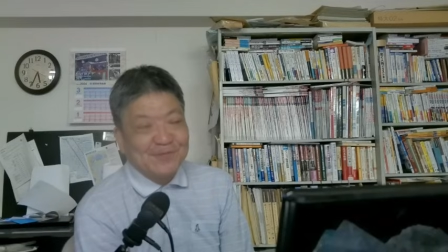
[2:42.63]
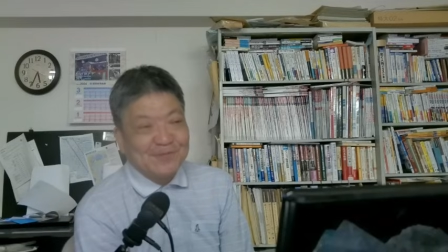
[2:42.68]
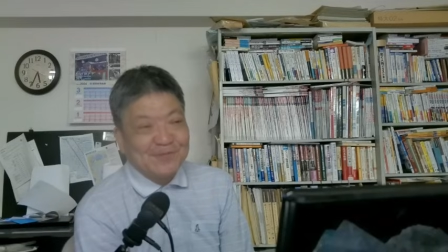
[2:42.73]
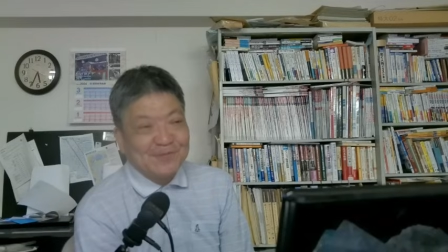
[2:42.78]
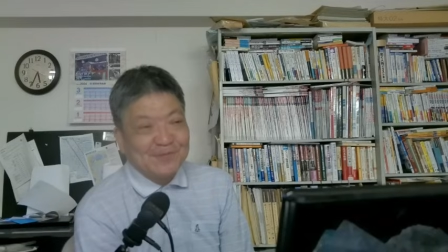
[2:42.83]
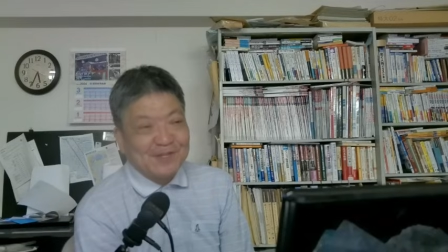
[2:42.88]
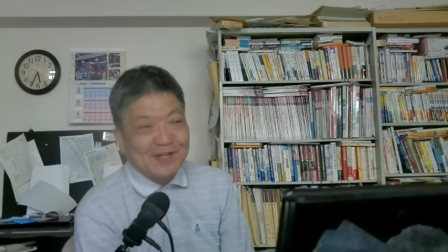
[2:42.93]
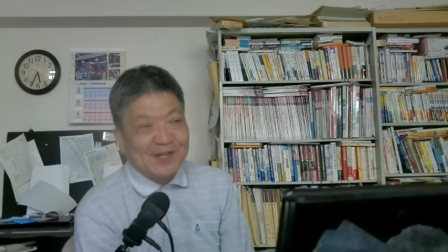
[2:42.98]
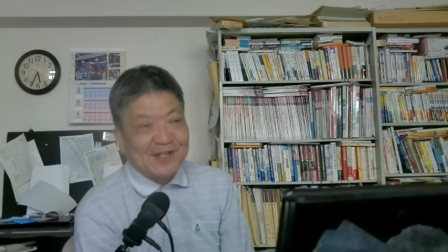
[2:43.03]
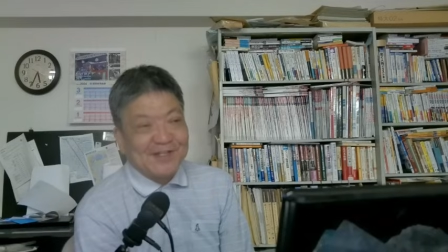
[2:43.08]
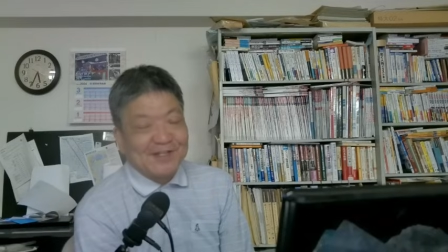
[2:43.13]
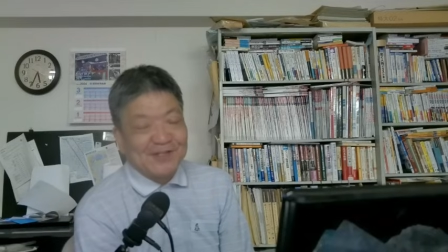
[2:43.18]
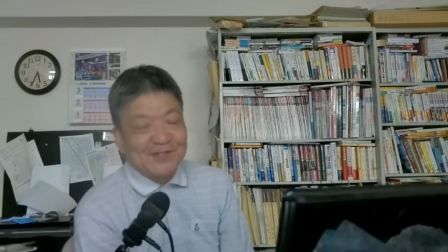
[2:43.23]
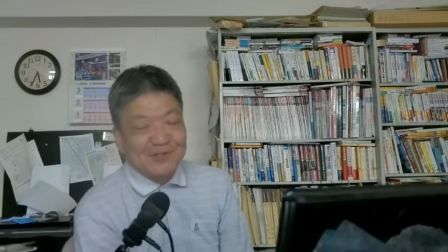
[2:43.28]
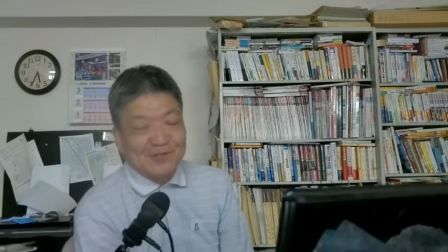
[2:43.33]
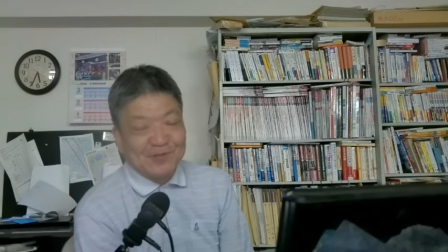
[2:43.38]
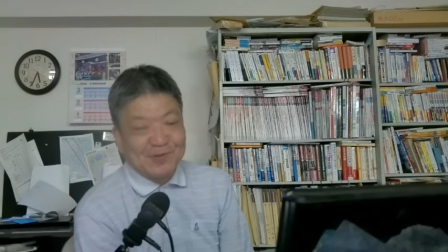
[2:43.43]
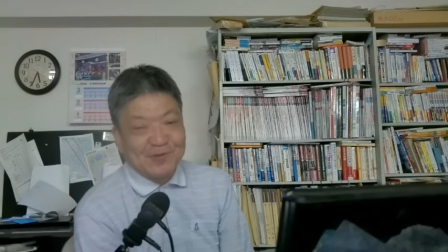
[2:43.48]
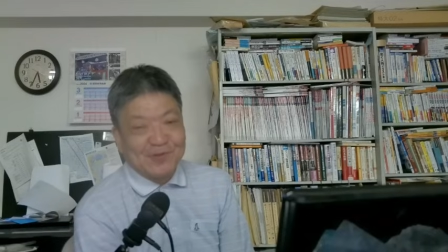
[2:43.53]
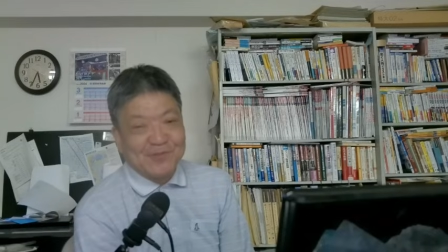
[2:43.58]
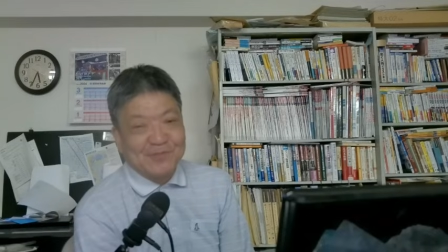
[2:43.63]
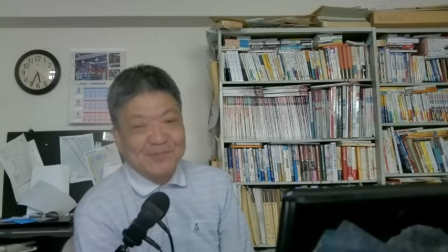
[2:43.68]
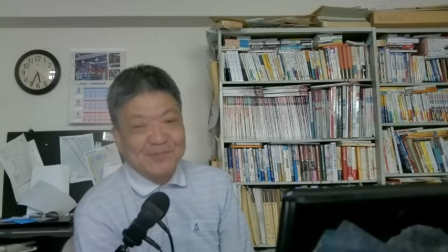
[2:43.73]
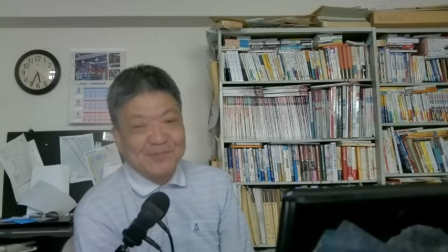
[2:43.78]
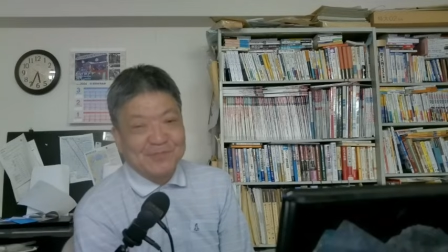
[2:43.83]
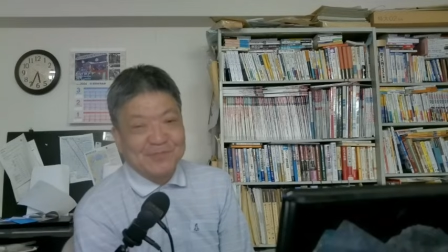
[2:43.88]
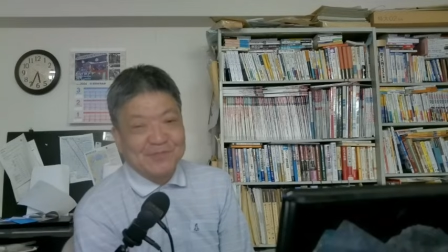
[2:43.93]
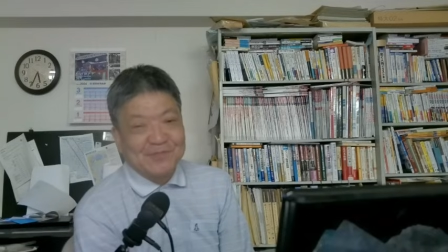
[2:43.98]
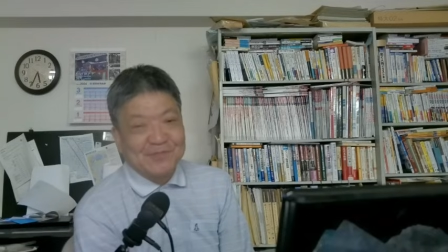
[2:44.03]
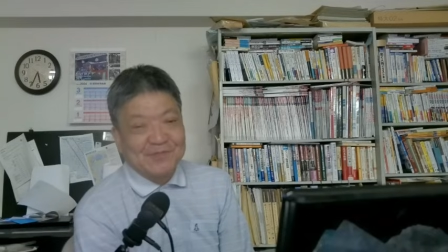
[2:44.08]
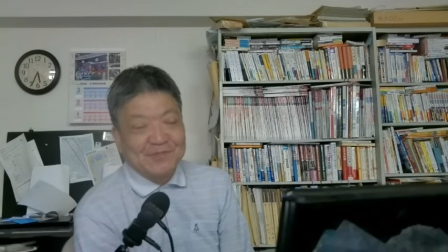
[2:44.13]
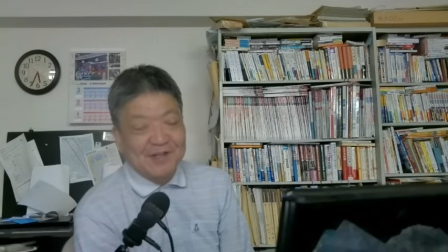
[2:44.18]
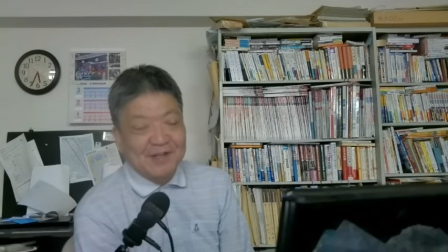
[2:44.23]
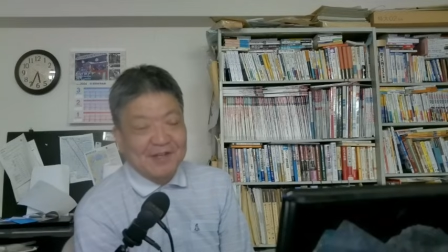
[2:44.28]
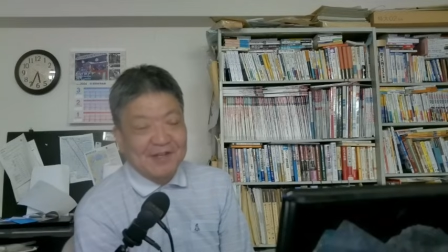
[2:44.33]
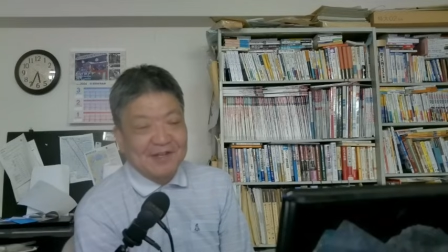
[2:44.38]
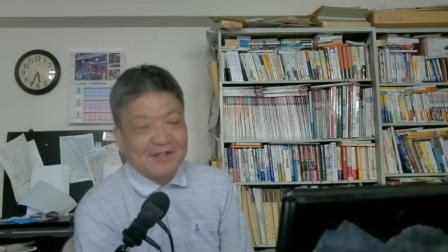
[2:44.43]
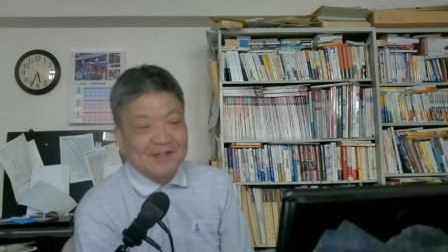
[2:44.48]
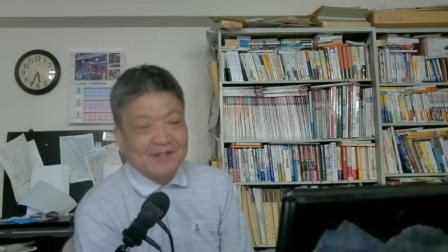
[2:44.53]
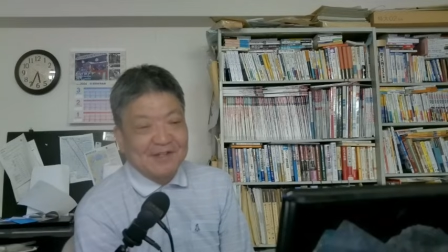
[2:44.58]
どこにもないんですよ。
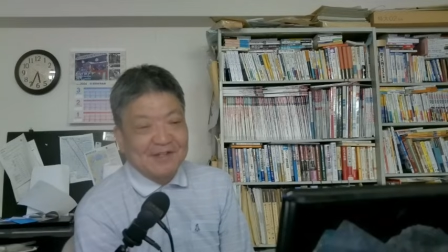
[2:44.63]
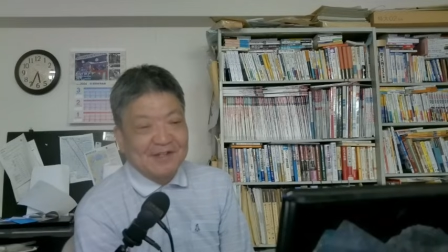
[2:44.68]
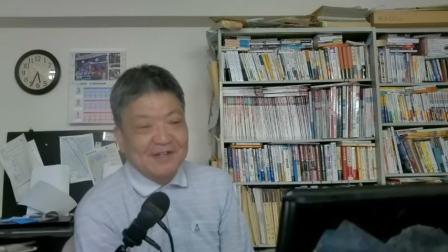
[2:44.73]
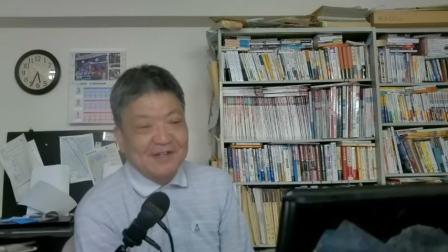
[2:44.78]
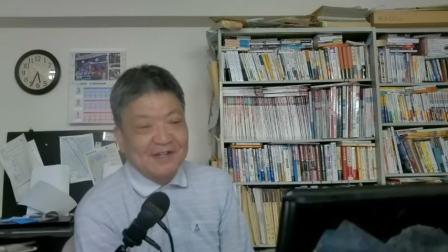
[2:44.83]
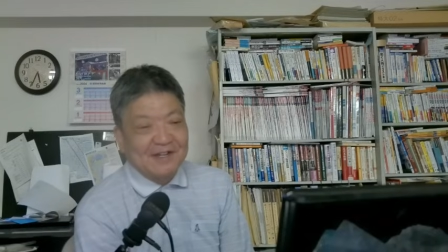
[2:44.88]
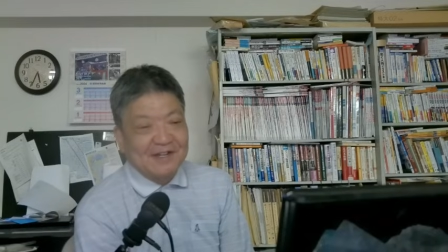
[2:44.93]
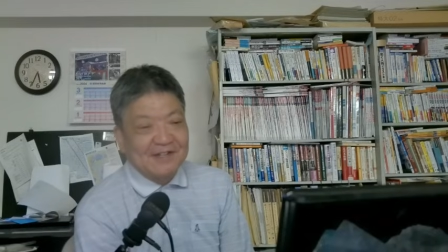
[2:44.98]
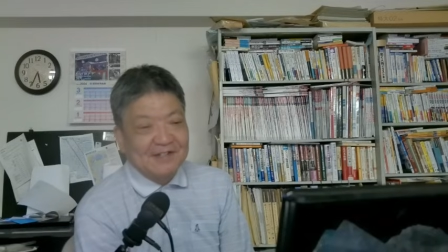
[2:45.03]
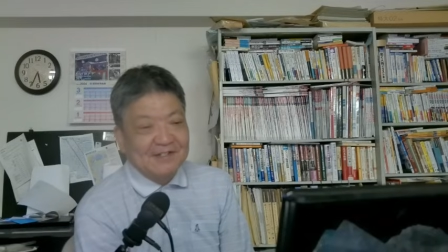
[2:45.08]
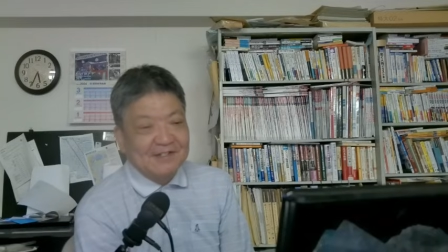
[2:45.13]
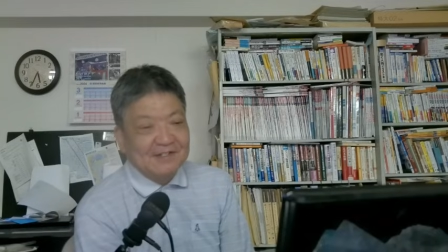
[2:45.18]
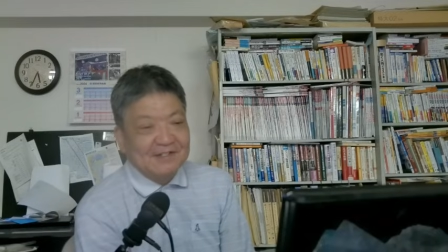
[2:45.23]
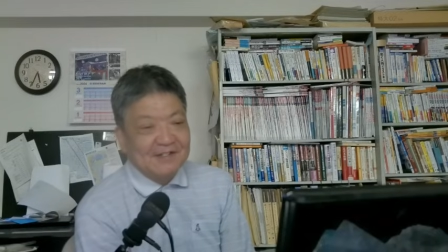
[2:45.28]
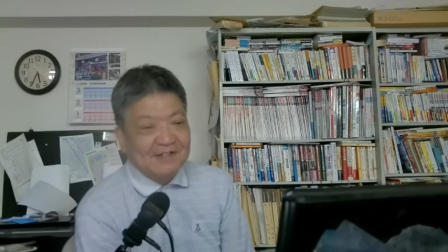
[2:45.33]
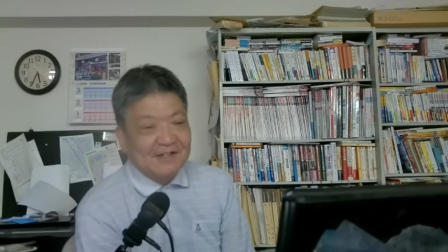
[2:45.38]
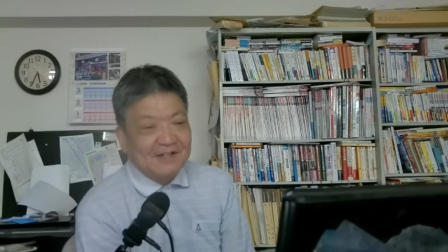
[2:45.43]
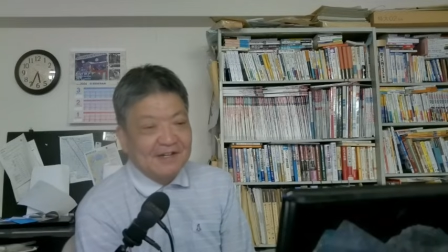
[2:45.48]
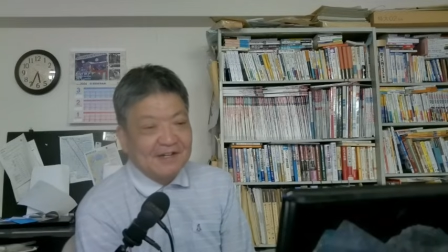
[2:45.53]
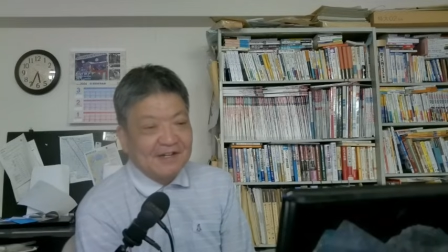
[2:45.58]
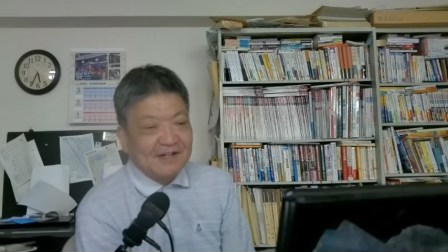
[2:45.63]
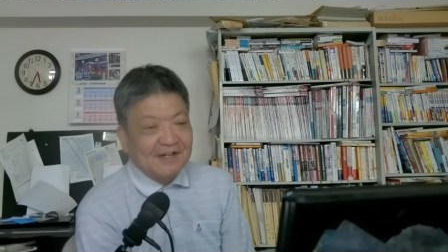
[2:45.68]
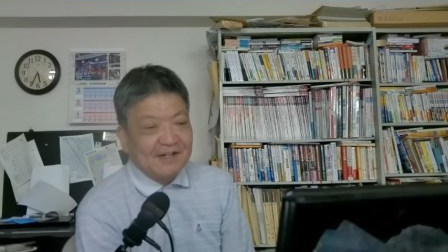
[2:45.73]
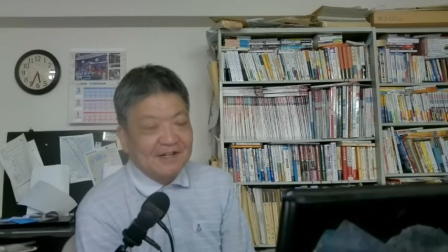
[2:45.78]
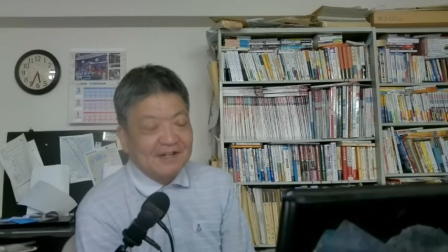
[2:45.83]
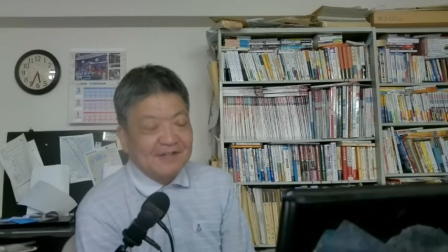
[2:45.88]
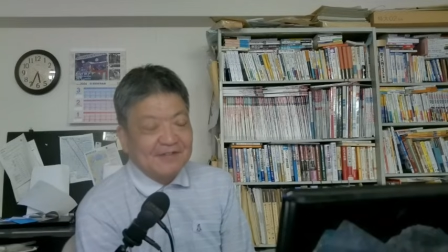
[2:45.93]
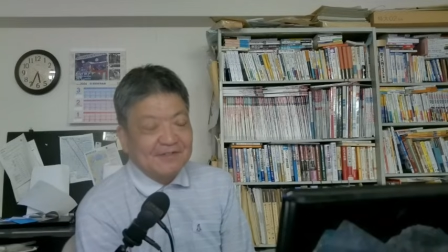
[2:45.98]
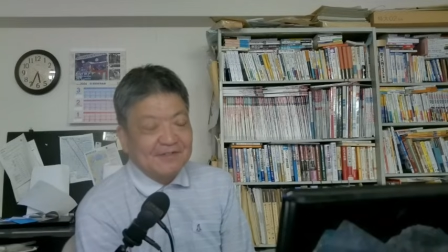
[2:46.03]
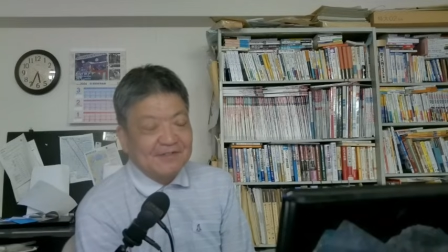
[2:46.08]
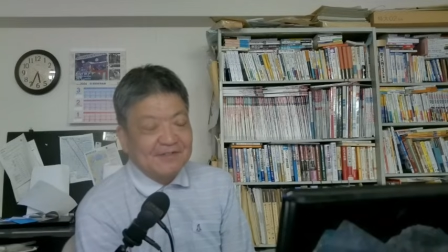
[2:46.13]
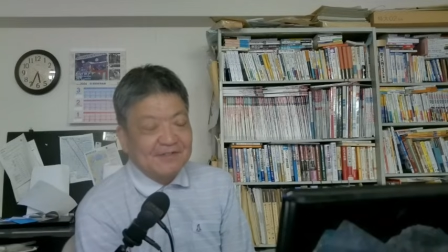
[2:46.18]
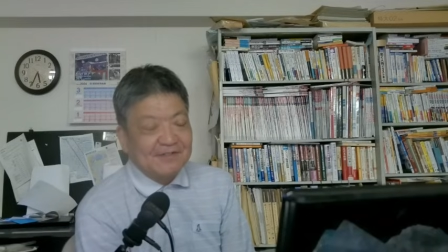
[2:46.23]
えー、だからあ、